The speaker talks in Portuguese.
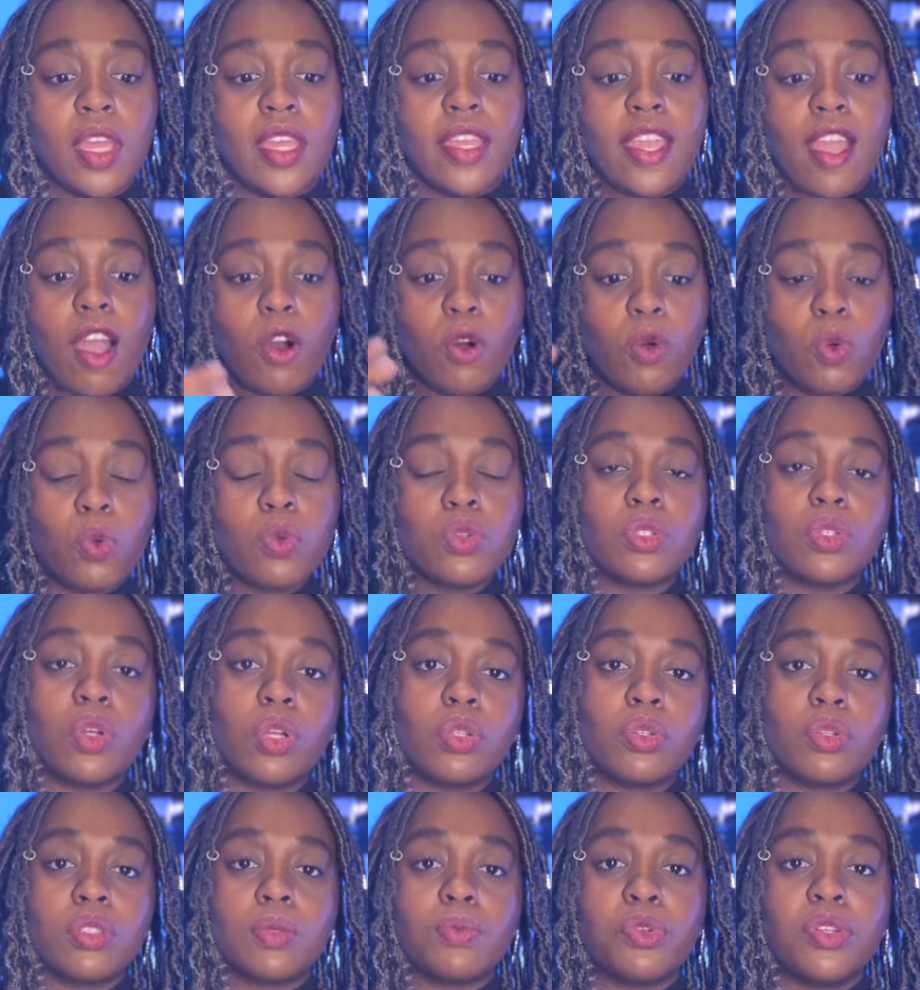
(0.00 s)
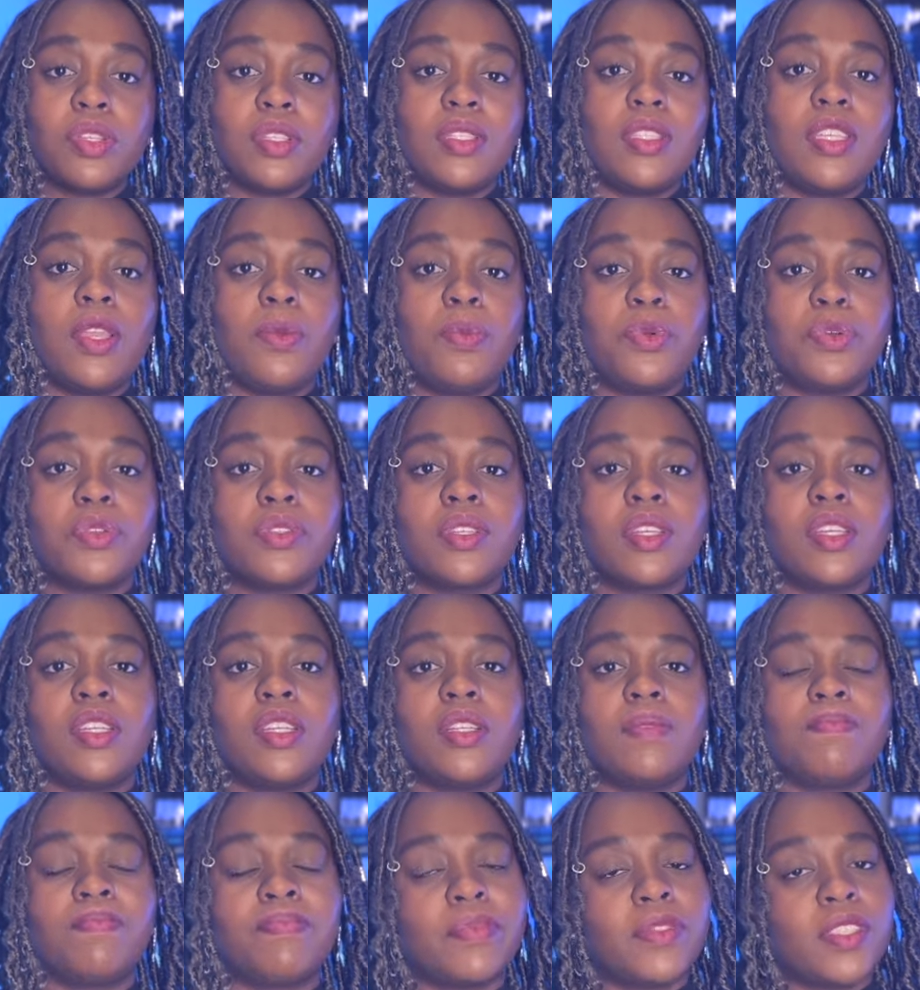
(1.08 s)
e alguns outros municípios
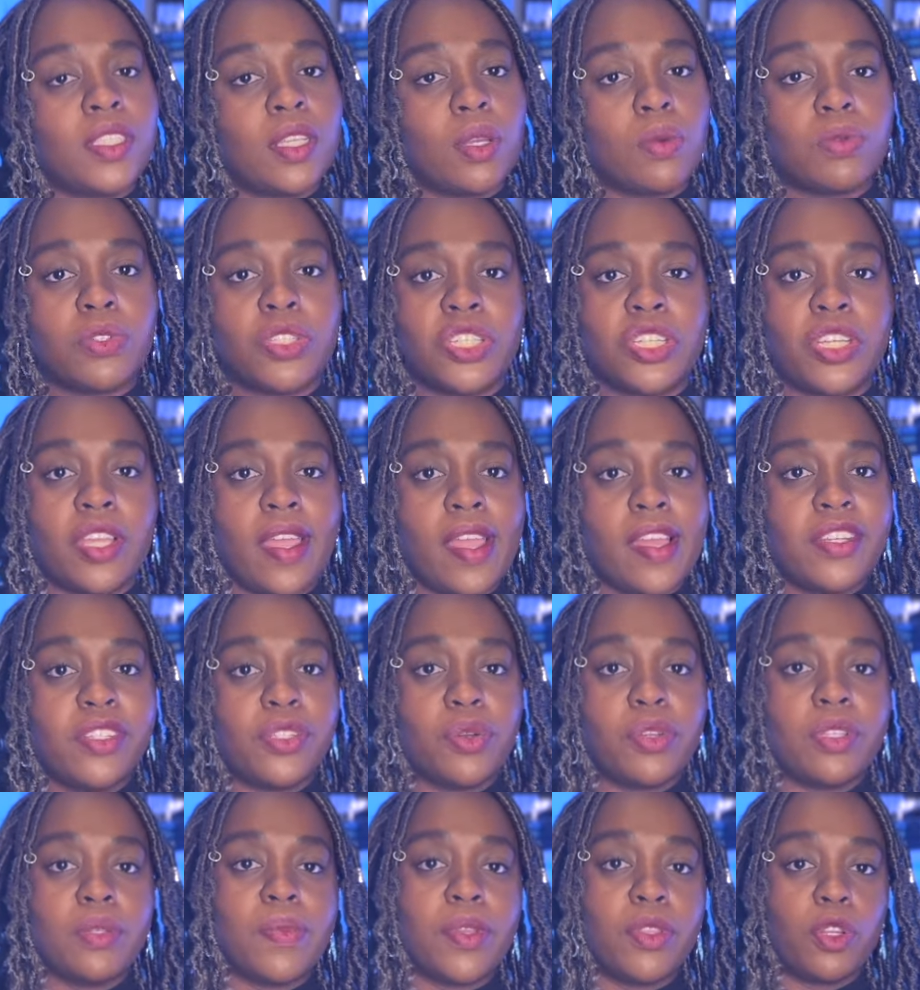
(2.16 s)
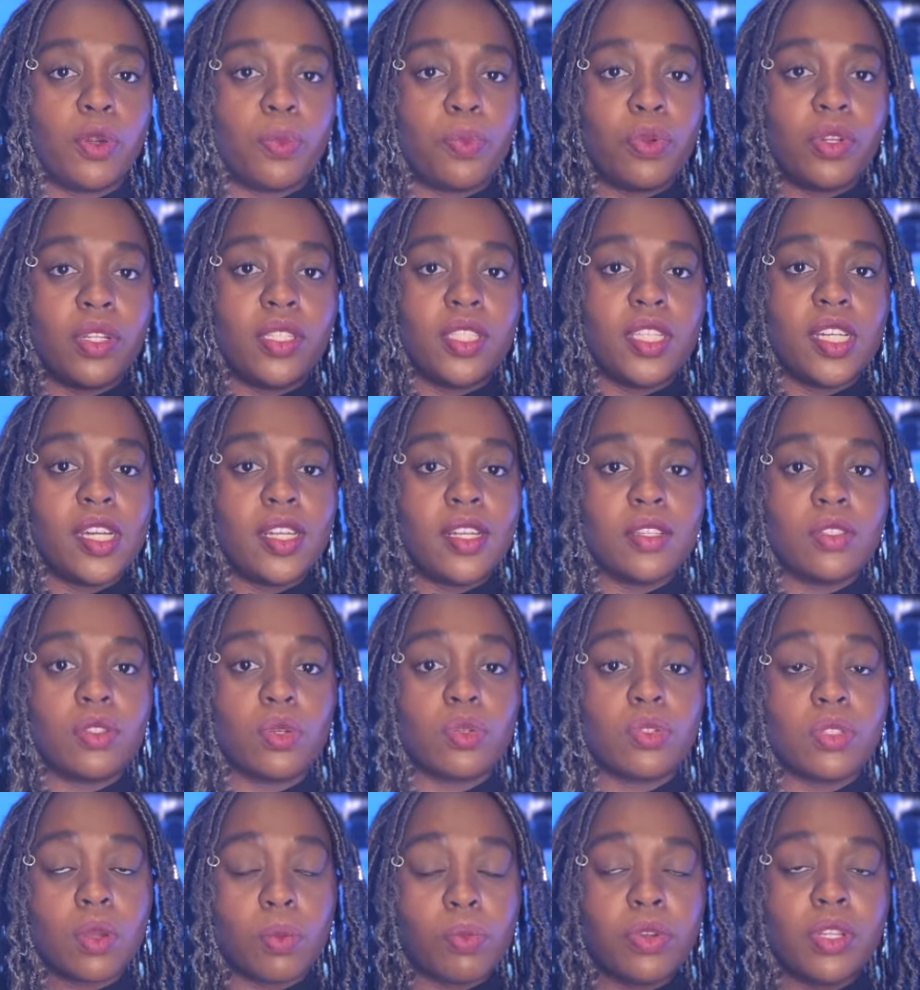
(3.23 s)
que são de regiões metropolitanas
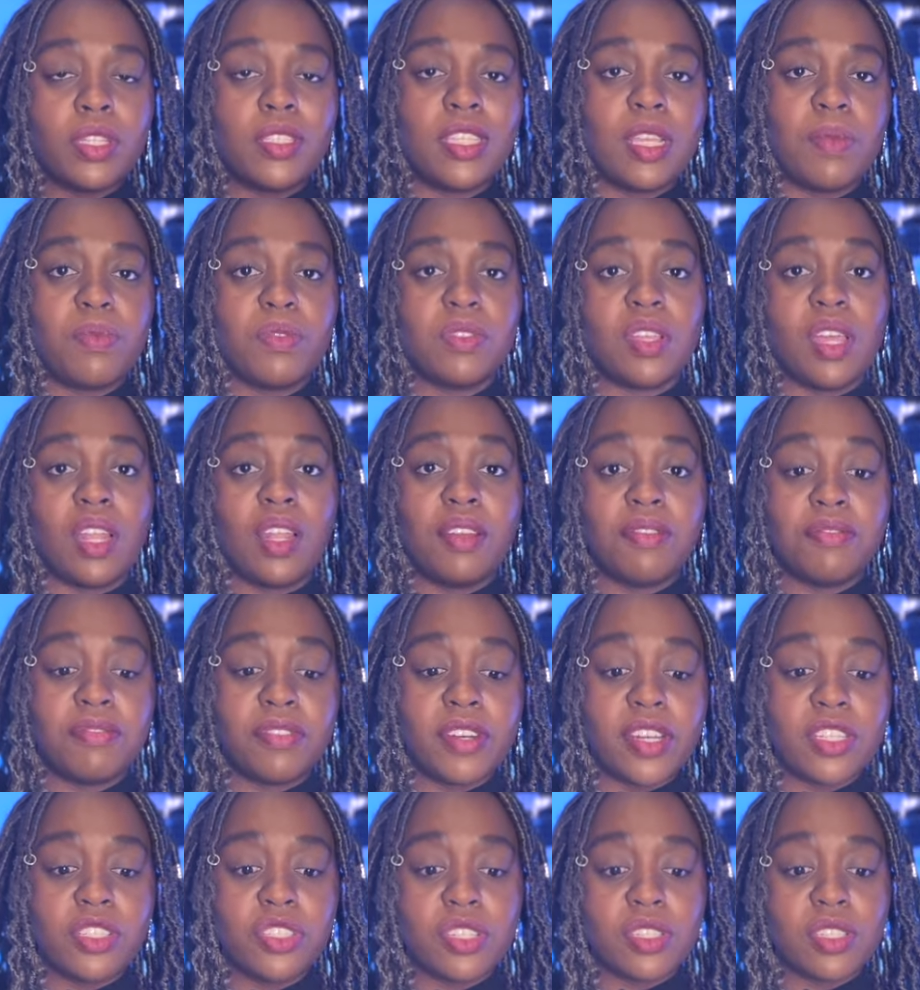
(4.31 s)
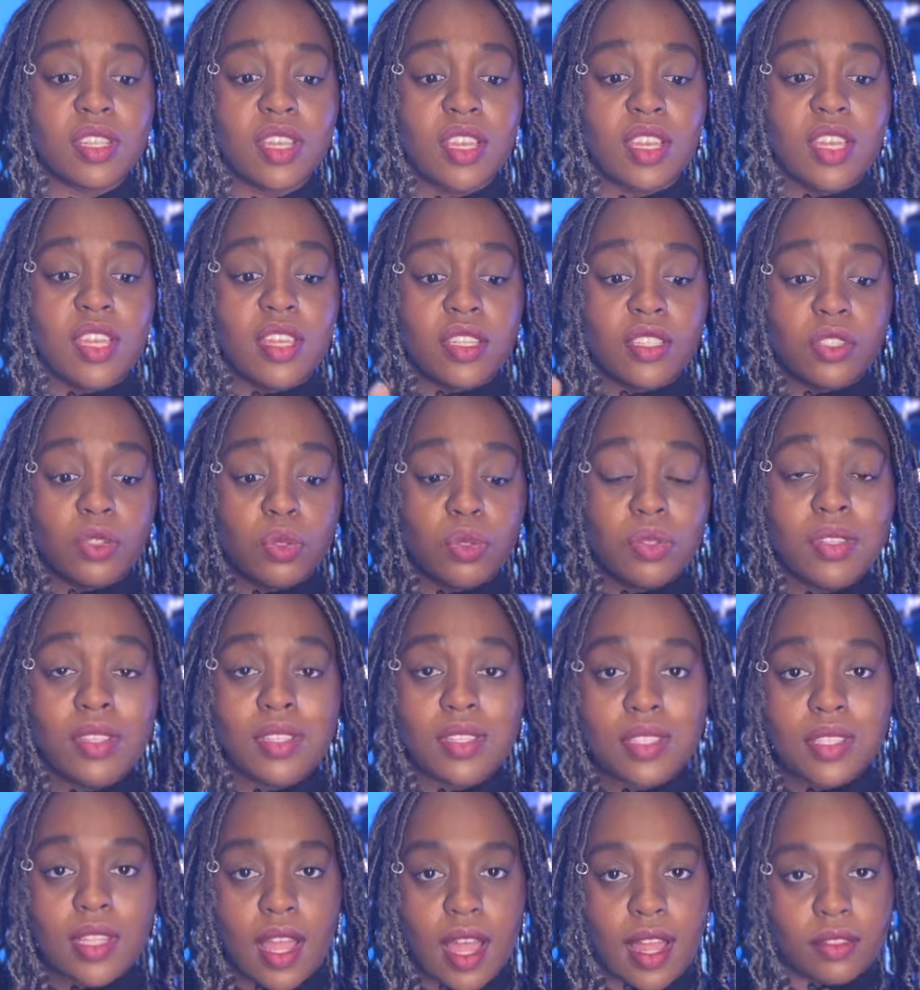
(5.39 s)
ou são municípios relevantes dos
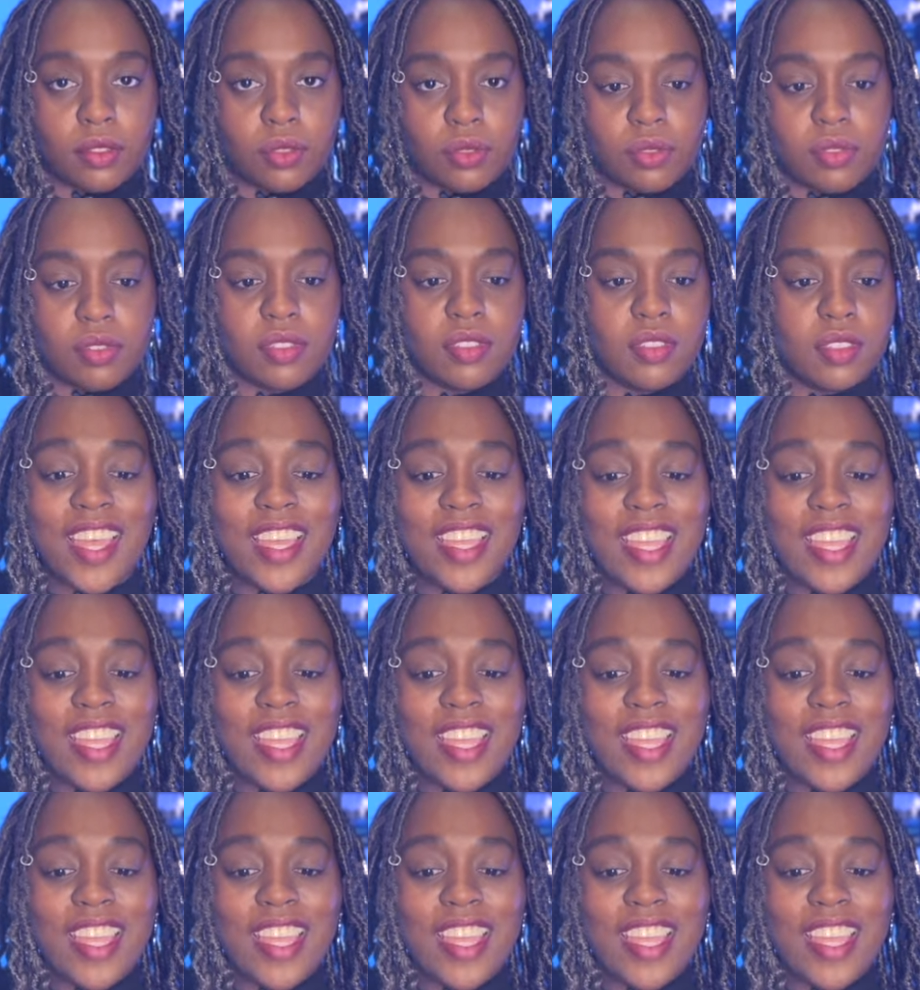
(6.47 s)
estados.